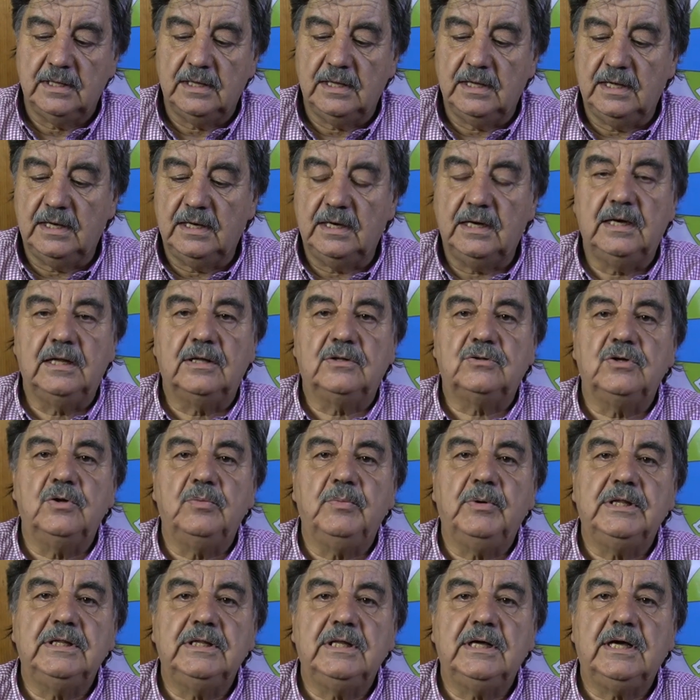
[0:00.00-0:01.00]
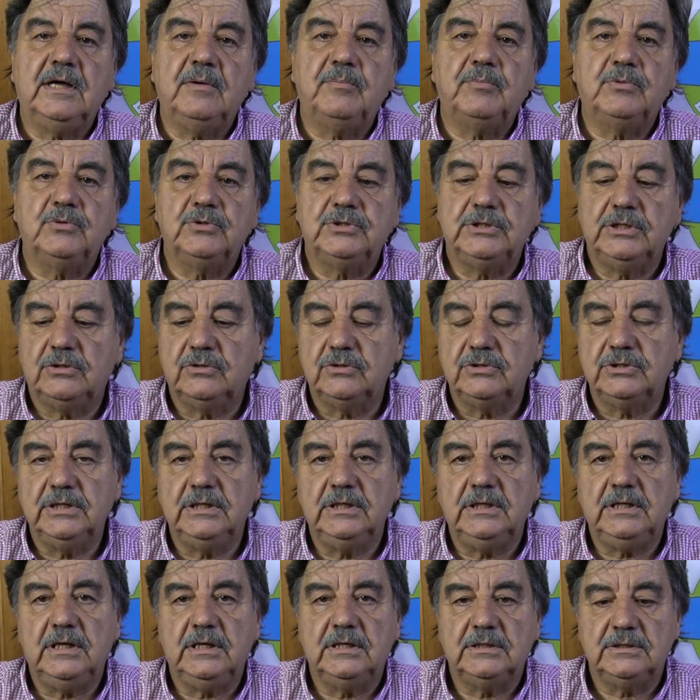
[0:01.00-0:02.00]
El electroimán deja de producir
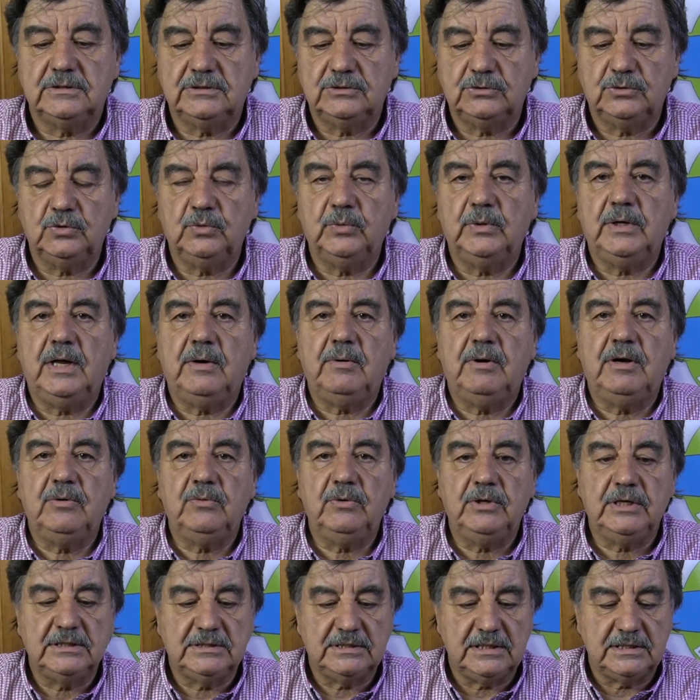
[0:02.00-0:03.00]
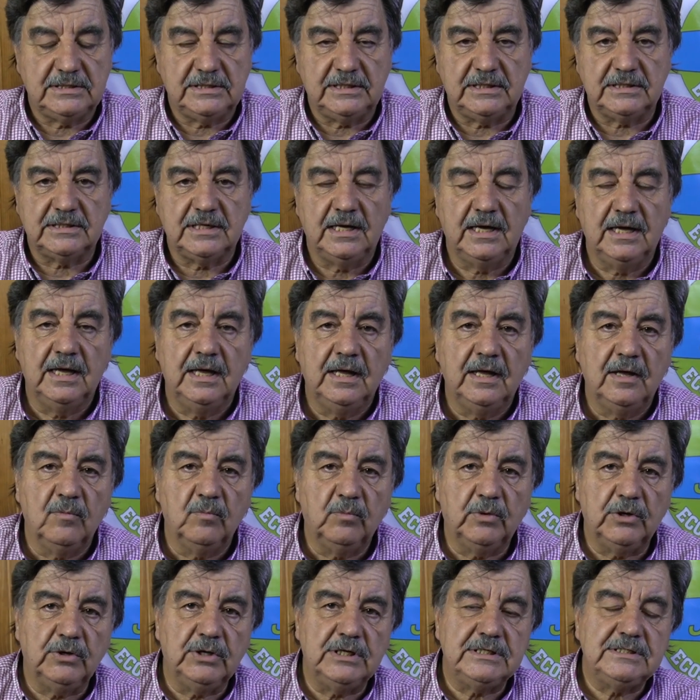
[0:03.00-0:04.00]
corriente, sube la válvula y se cierra.
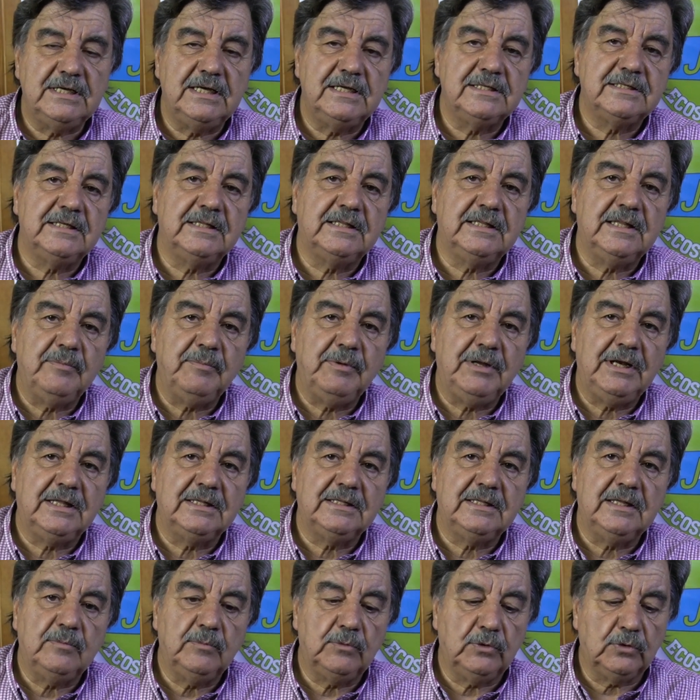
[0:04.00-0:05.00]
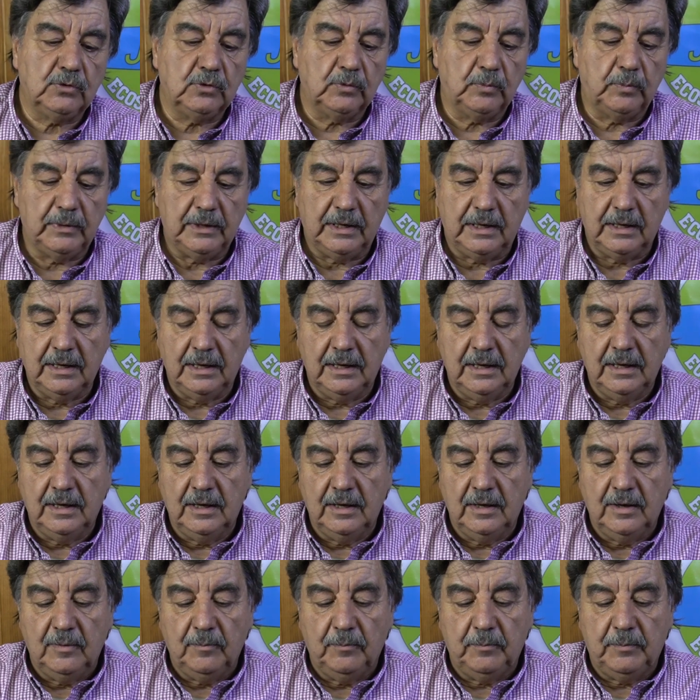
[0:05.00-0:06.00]
Bueno, ese es el sistema de la termocupla.
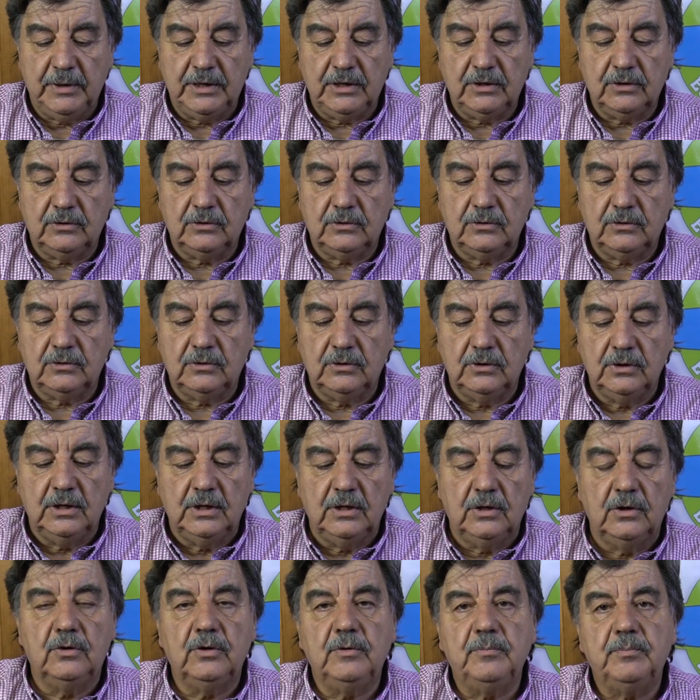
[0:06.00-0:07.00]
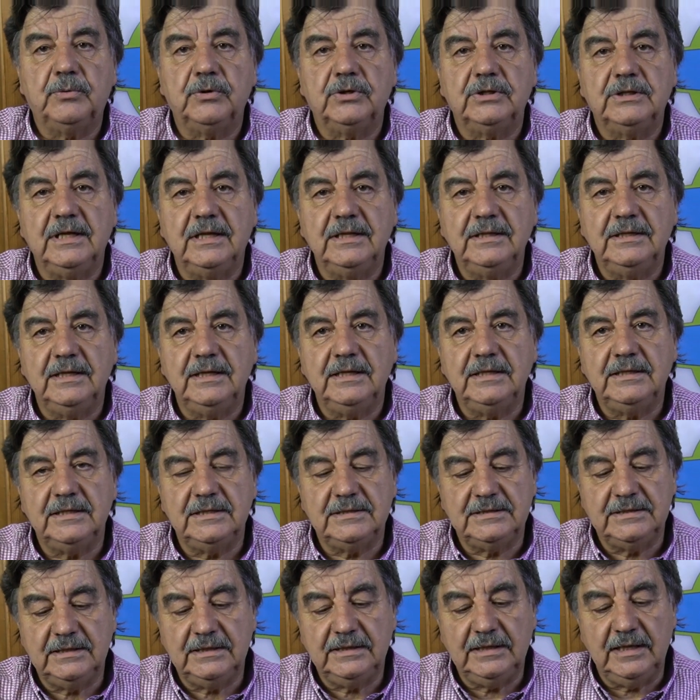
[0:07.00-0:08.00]
Pero lo importante de
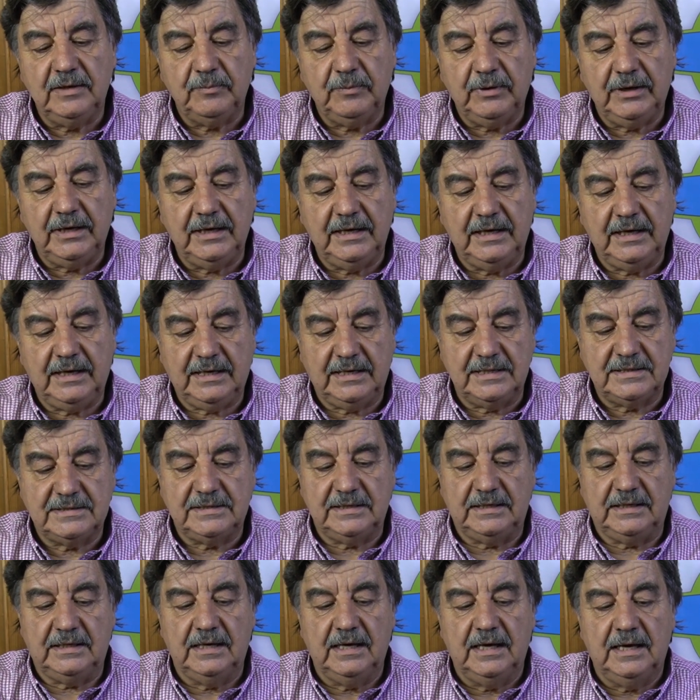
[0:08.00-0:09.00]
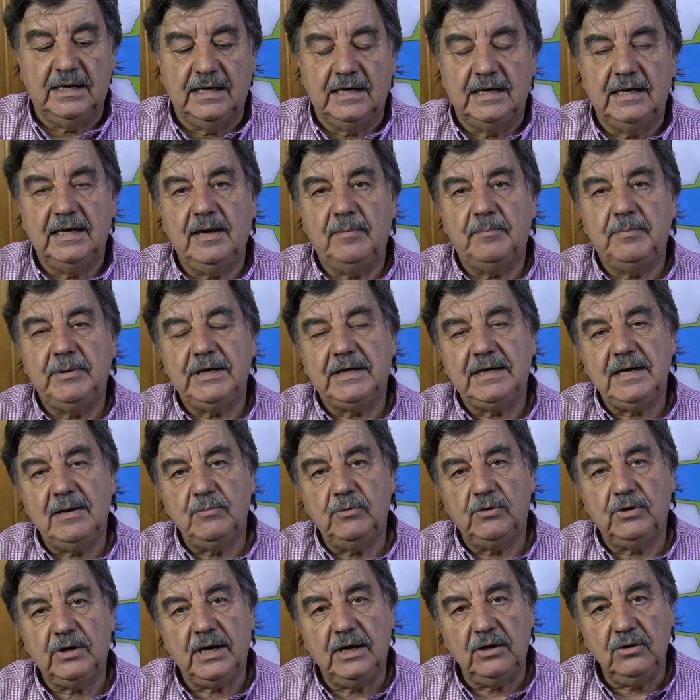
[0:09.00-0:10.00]
este sistema es que si le
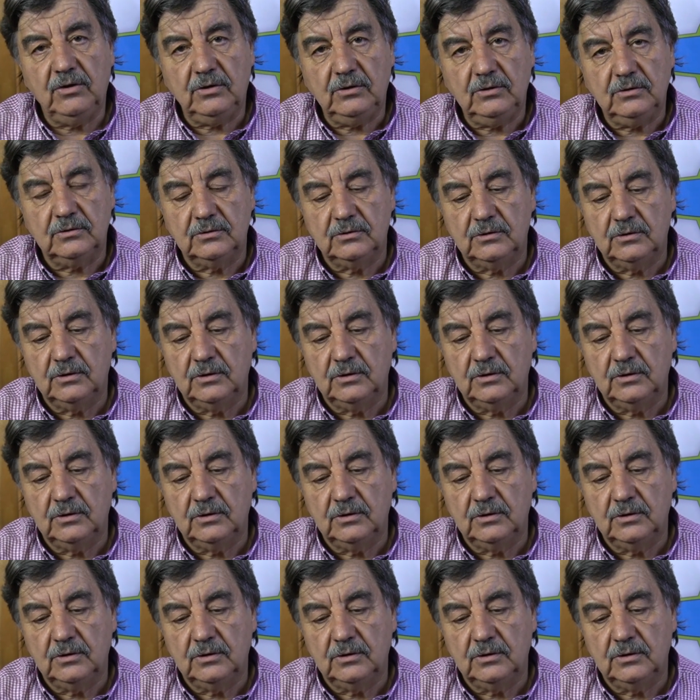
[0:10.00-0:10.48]
aplicamos calor,